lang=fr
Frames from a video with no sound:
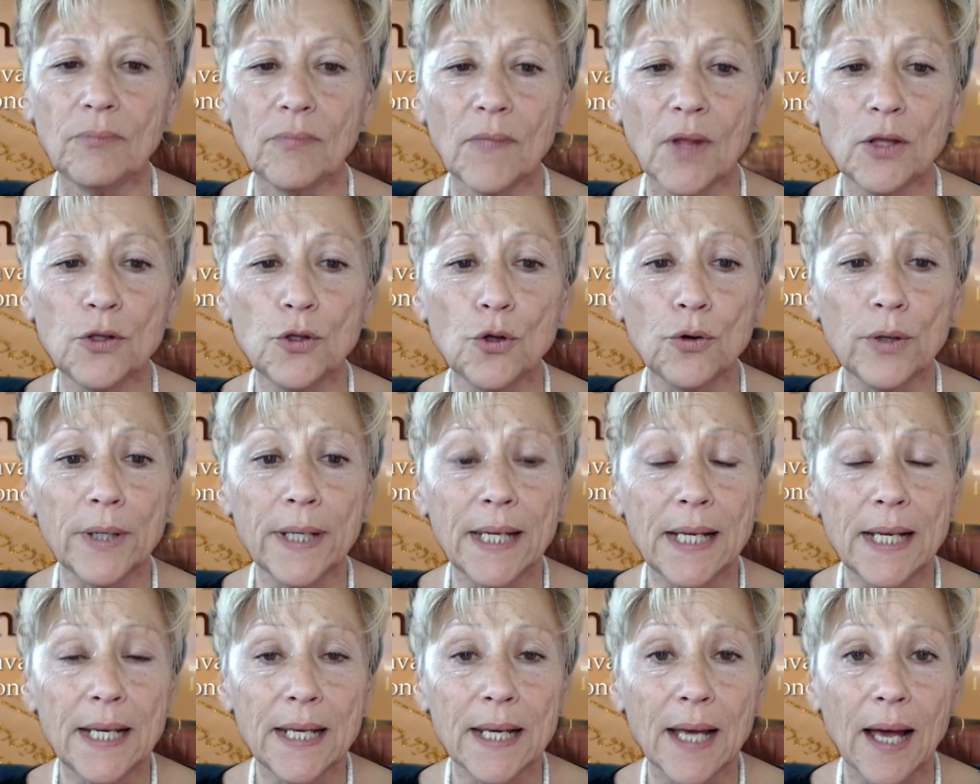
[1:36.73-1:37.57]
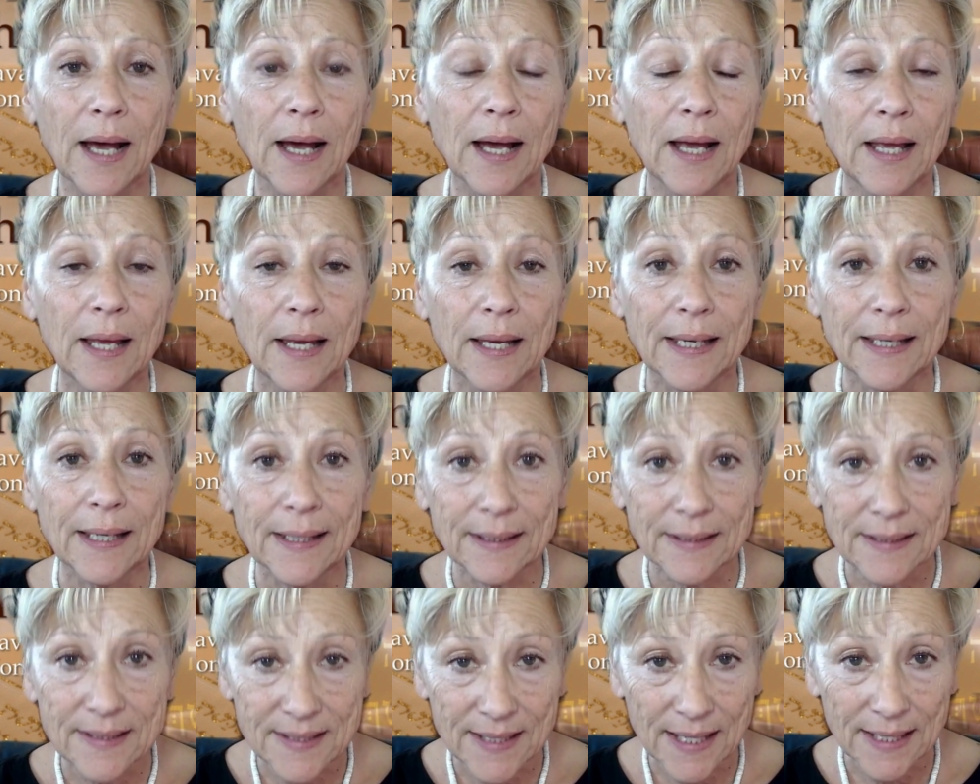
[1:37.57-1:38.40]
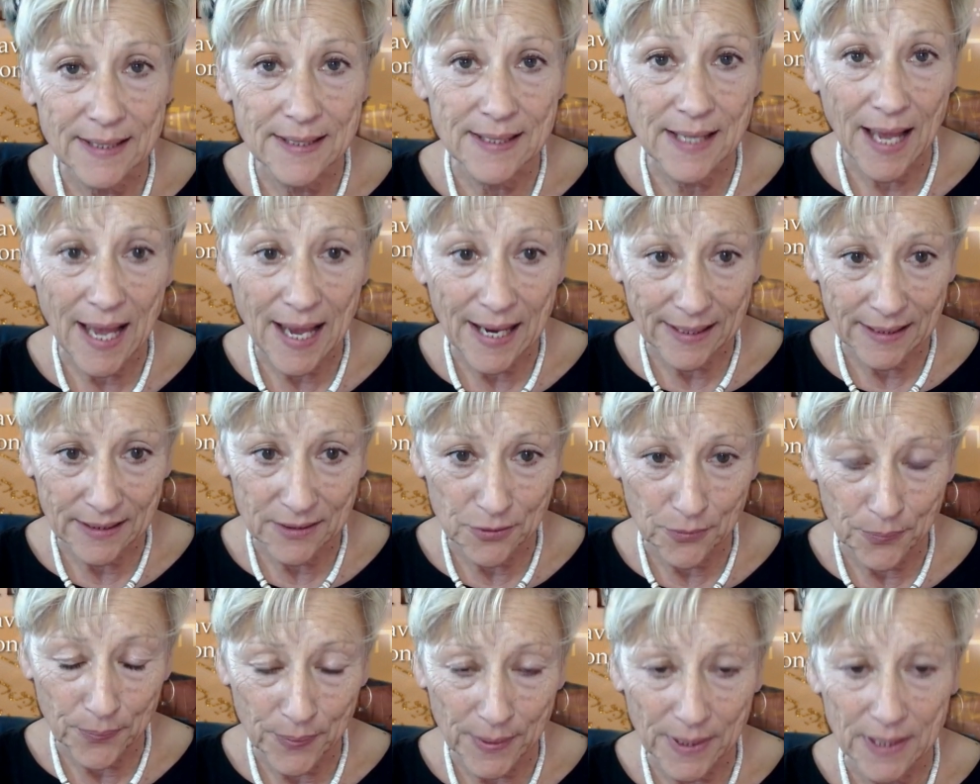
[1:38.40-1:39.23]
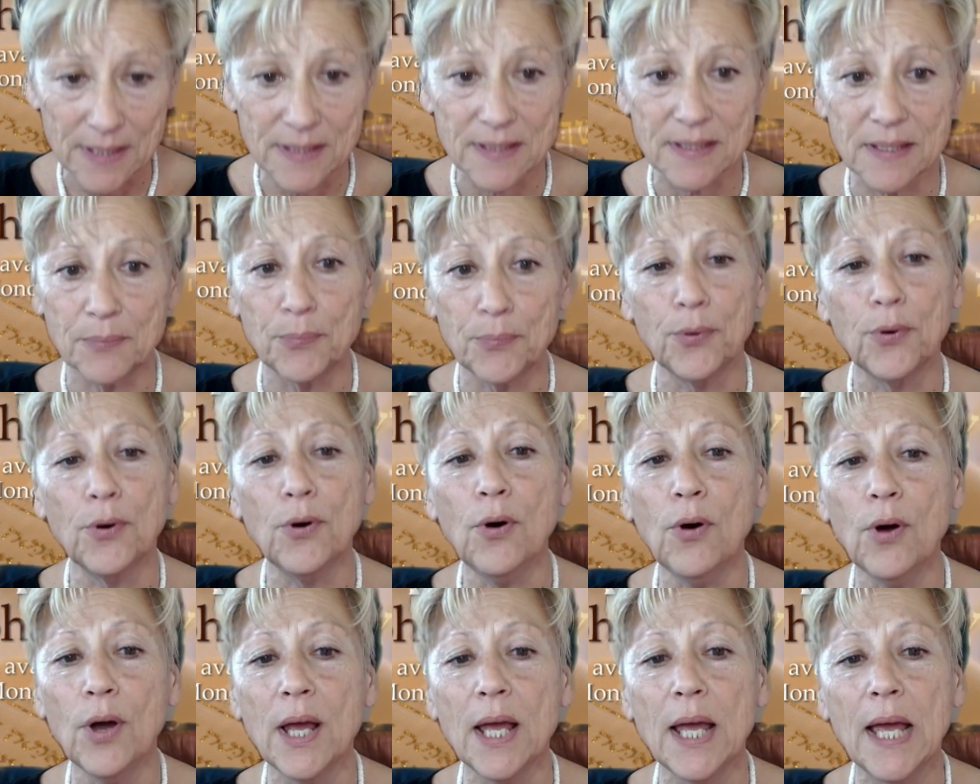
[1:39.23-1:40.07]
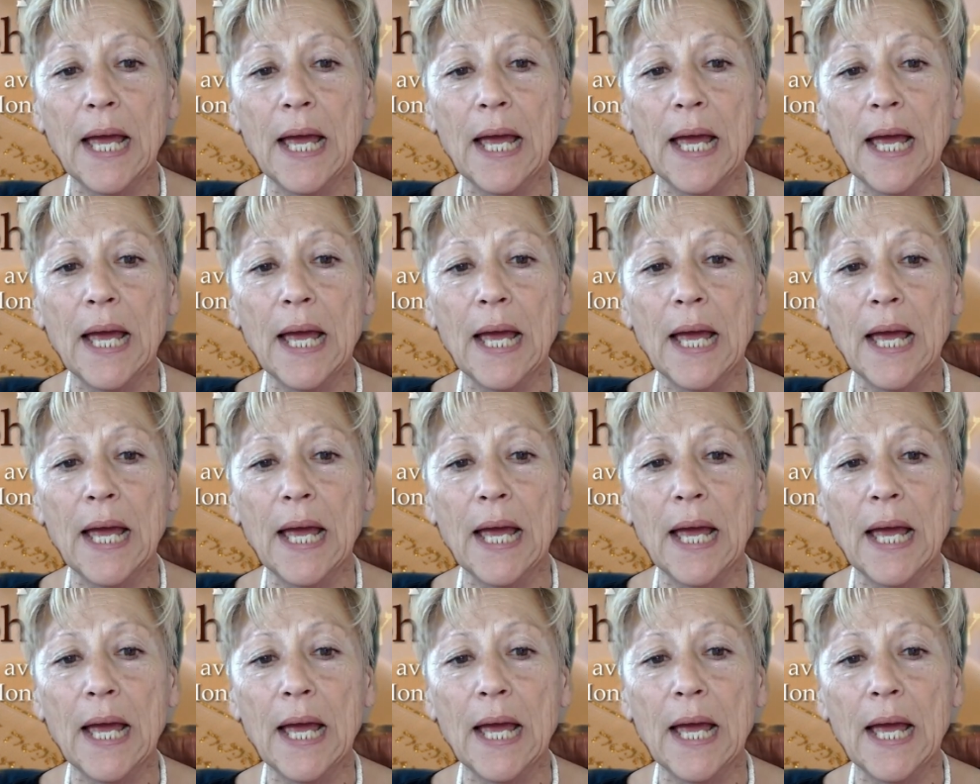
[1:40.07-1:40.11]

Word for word: Donc il y a sept actes principaux.